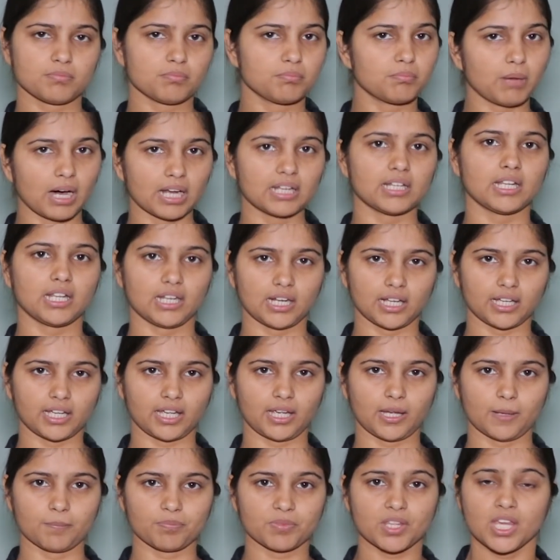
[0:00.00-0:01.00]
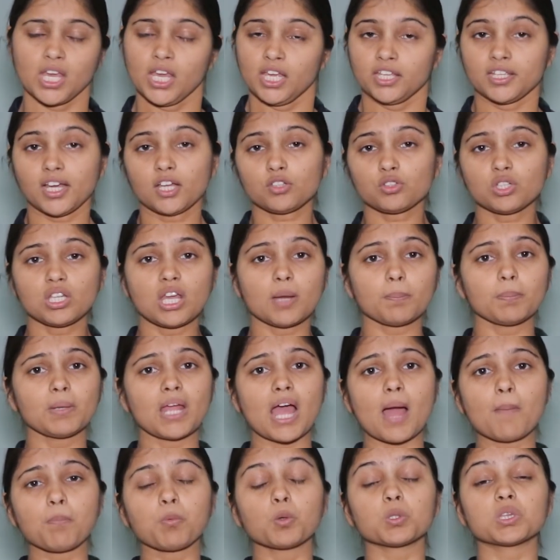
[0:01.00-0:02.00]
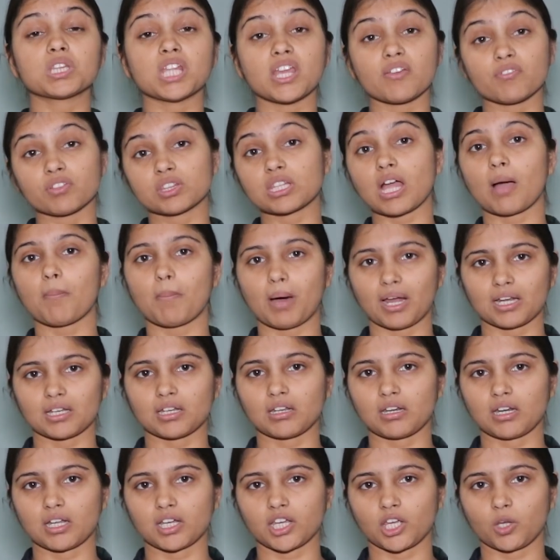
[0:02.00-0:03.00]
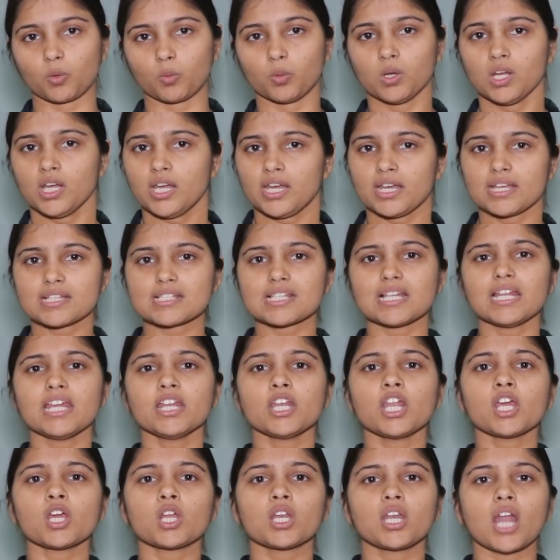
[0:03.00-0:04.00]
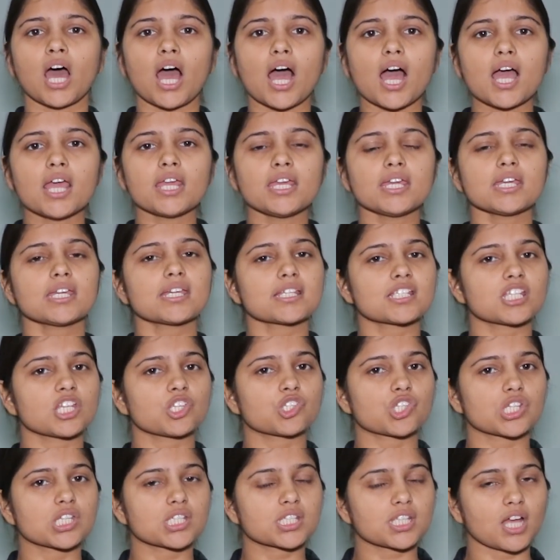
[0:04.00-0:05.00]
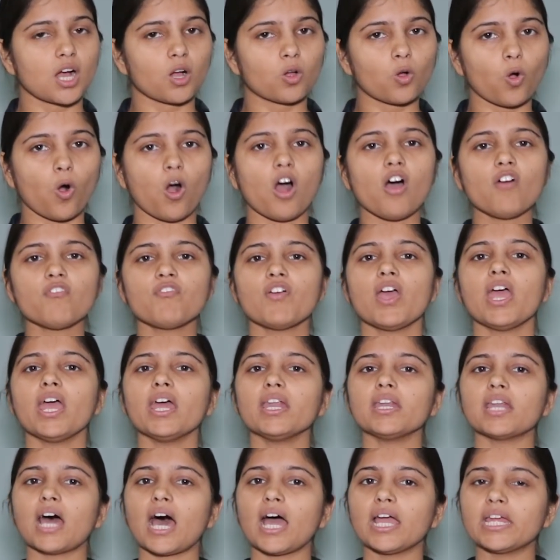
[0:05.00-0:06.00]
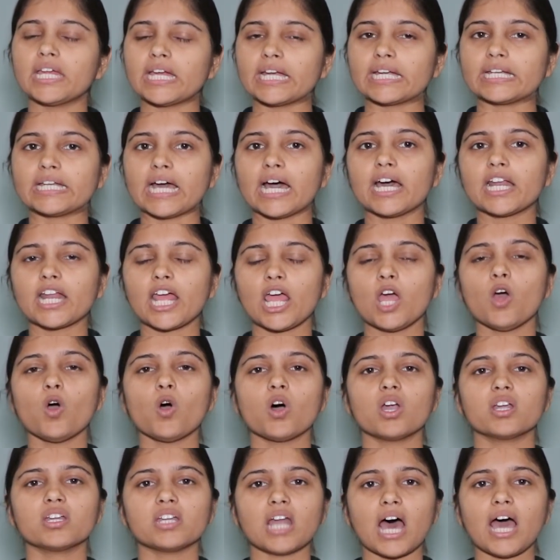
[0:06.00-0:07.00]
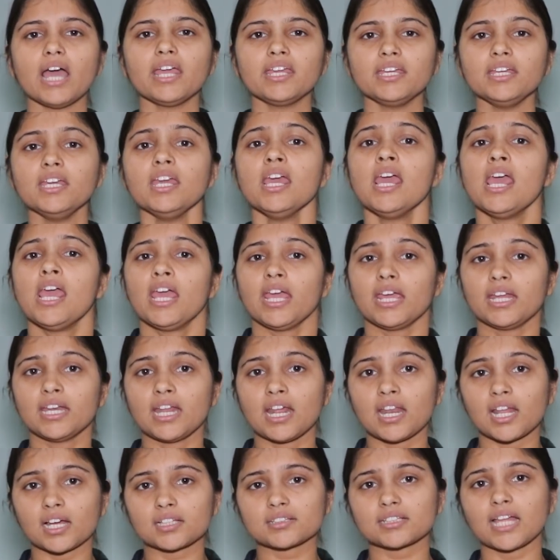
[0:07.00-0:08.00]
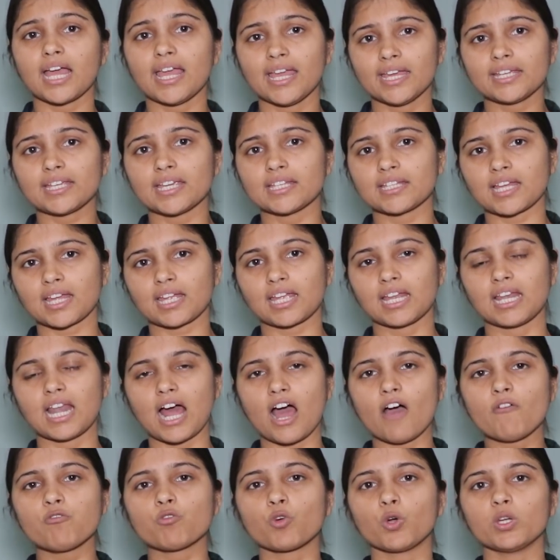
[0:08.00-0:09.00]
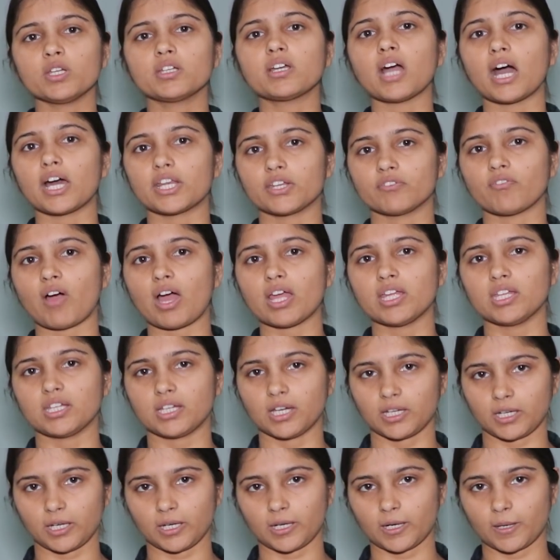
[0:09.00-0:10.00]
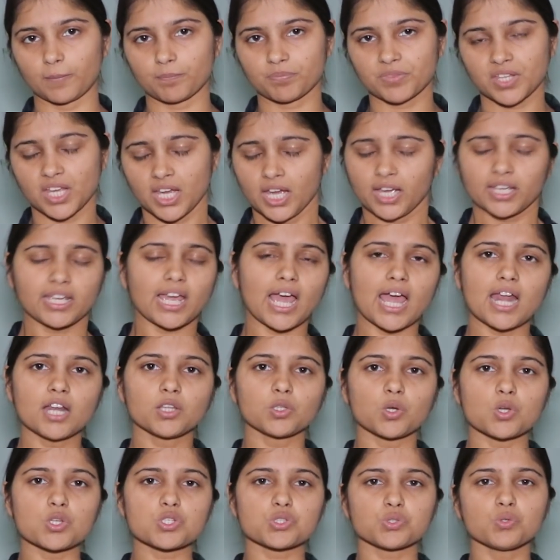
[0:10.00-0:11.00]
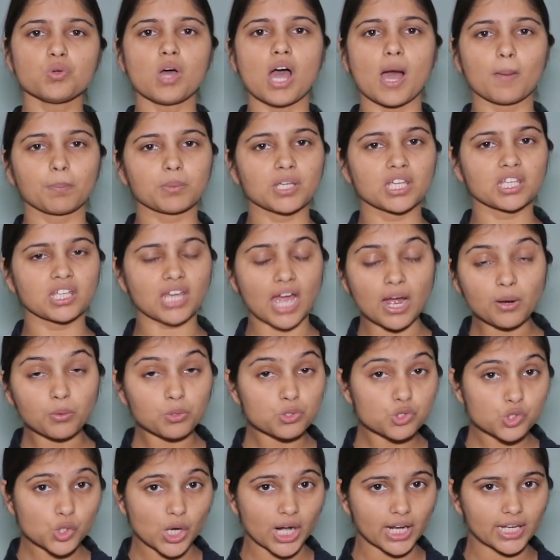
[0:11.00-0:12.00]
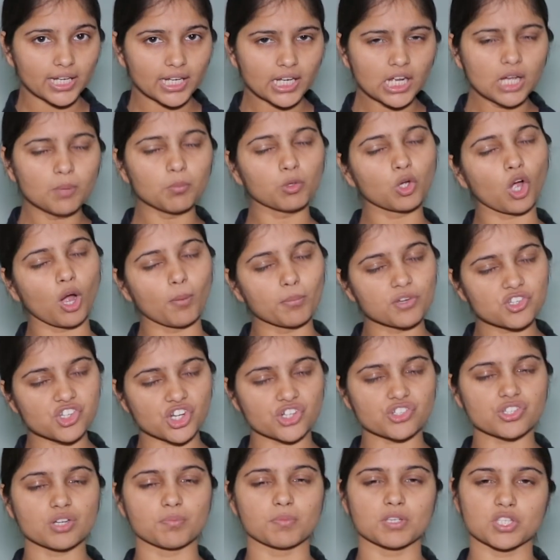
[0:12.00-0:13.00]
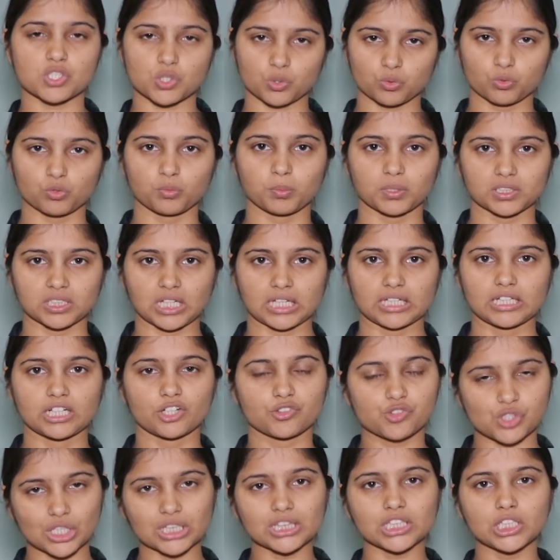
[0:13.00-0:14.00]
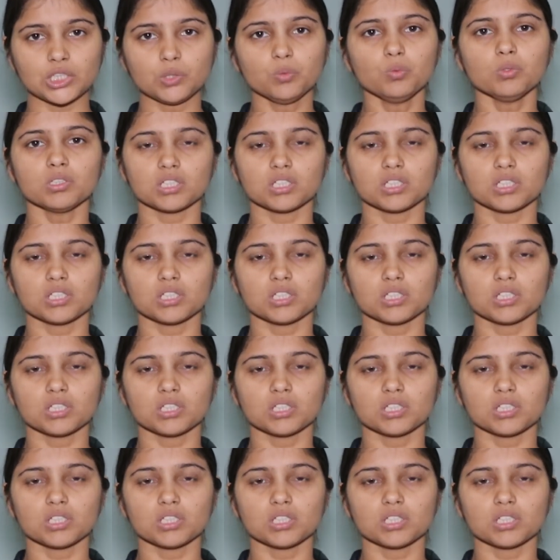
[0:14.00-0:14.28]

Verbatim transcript: मानने लगे हैं या तो ये अपने आप को देवता मानने लगे हूं इसलिए इन्हें ना ही किसी चीज़ का खौफ है ना ही डर है और ना ही इन्हें लगता है कि इनके खिलाफ कोई कार्यवाही करेगा खैर दोस्तों आपकी क्या कुछ राय है हमें कमेंट सेक्शन में ज़रूर बताइएगा चलती हूँ